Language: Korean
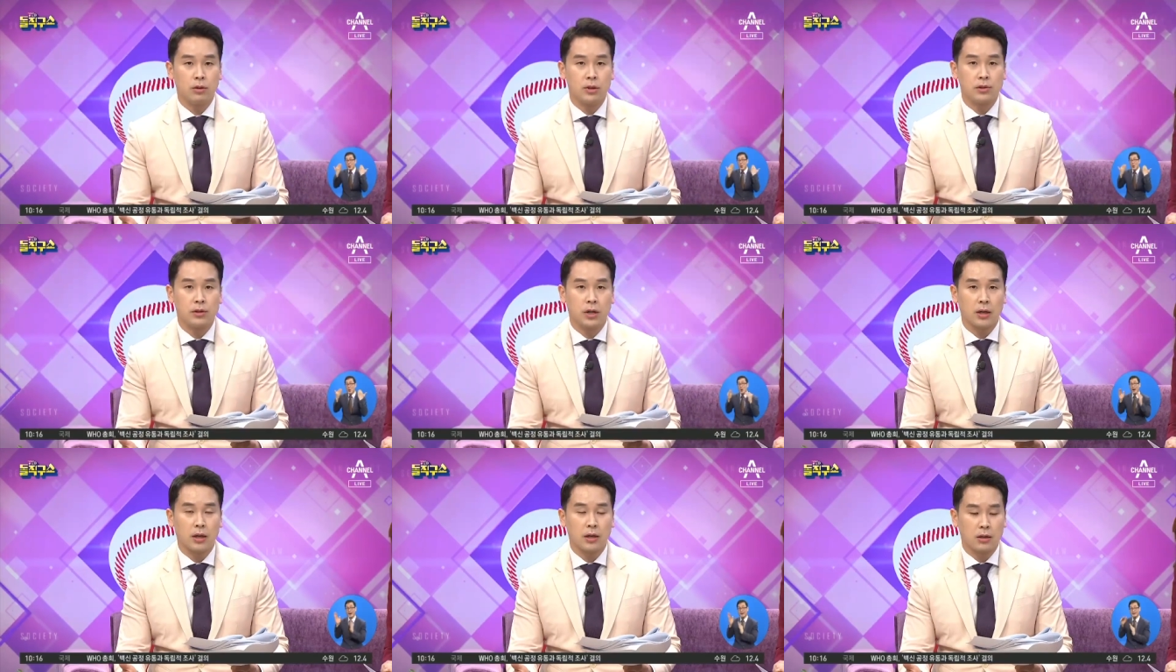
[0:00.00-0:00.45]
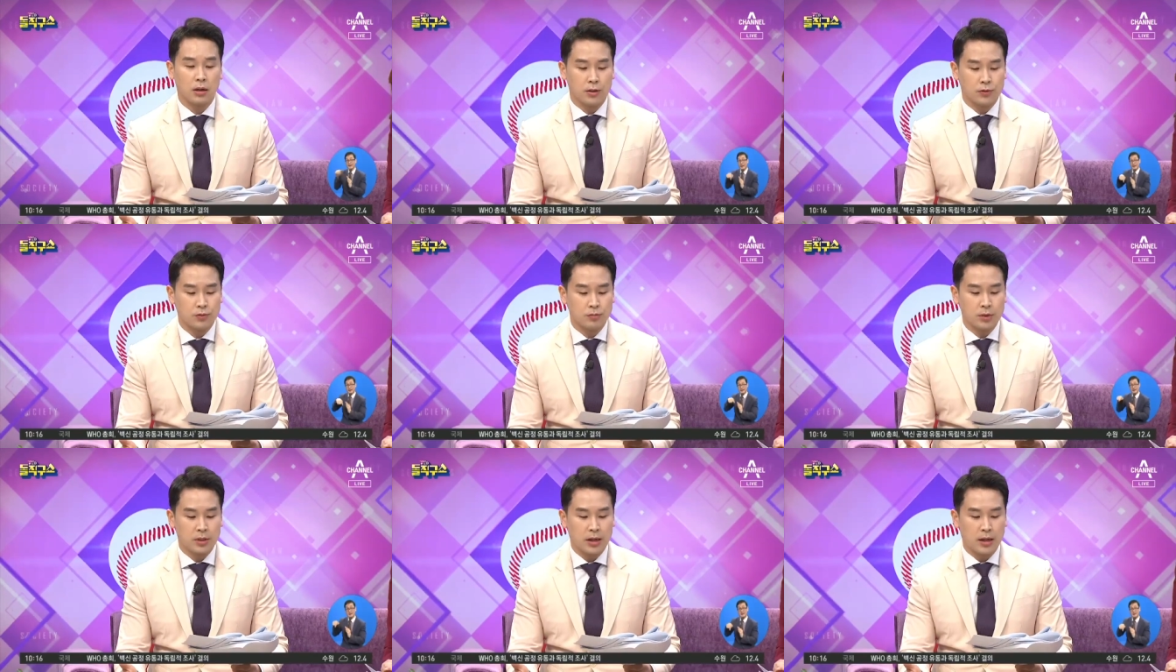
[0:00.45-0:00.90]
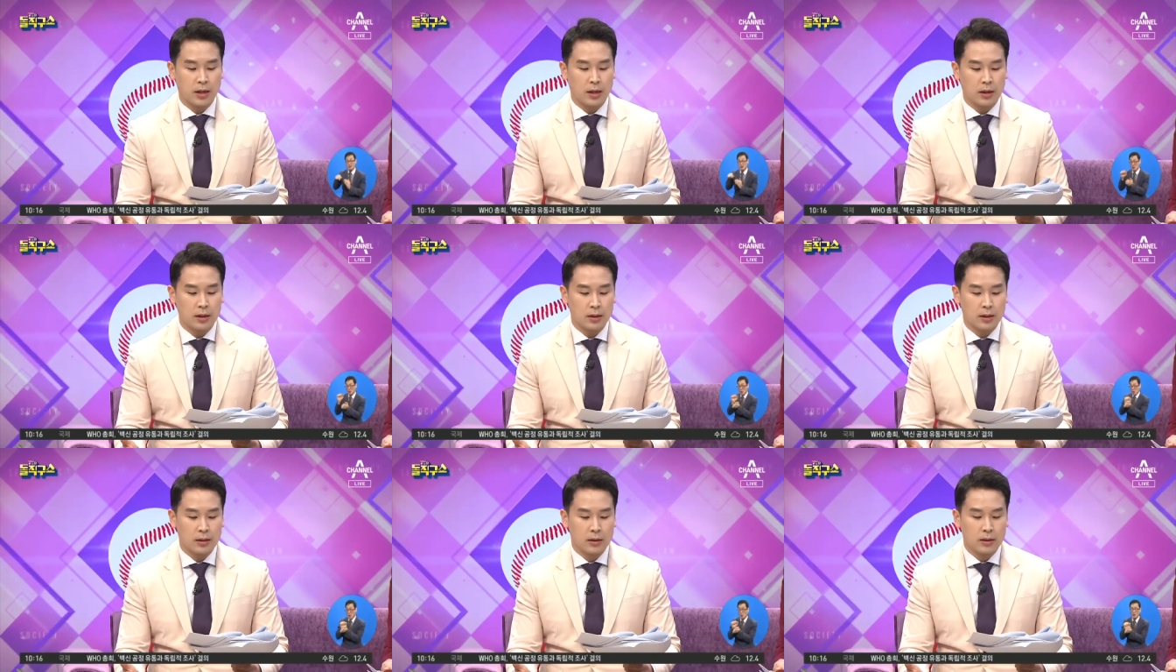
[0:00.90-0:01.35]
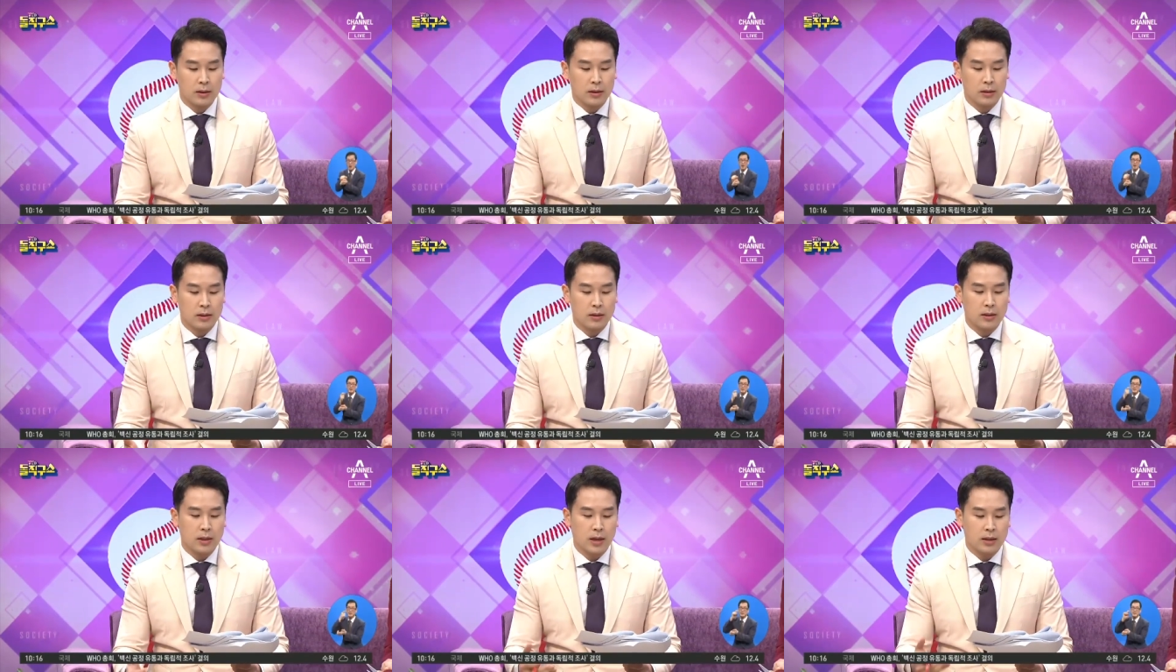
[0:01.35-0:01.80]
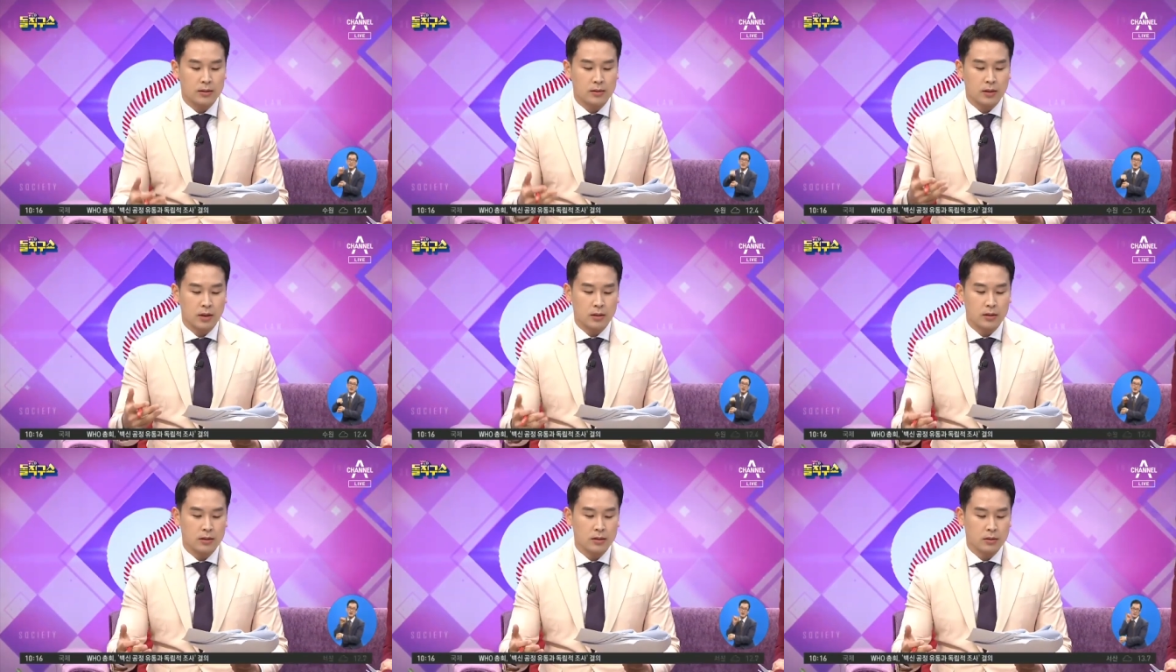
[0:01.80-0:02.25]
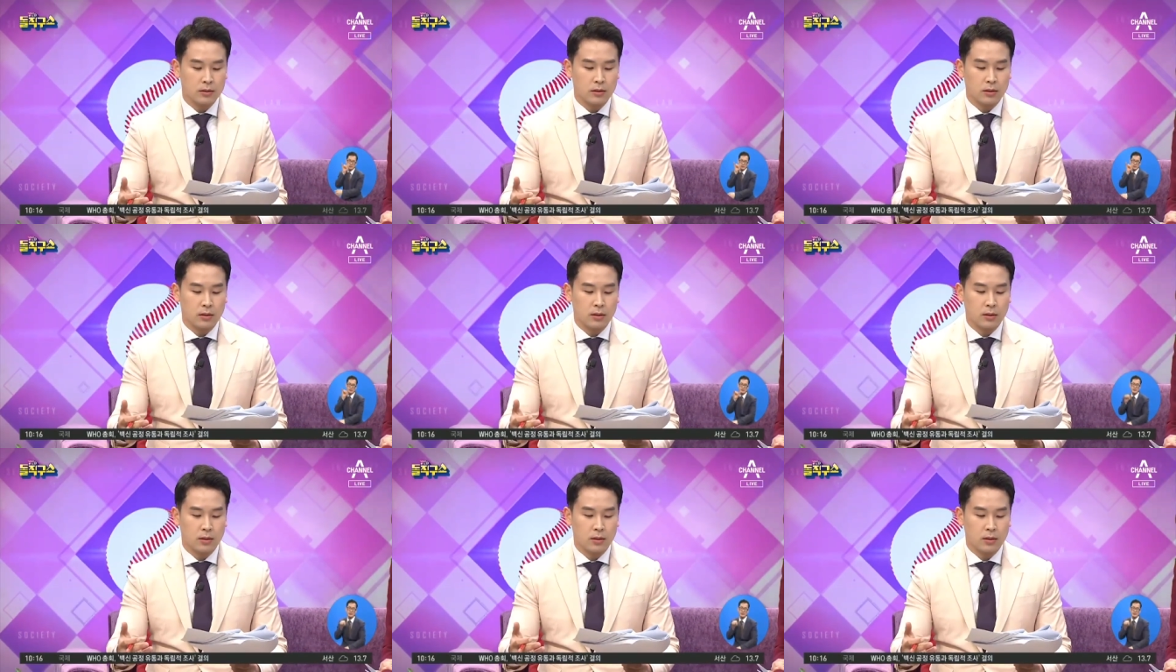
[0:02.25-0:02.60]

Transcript: 된 사례가 나왔습니다. 어. 이 학생은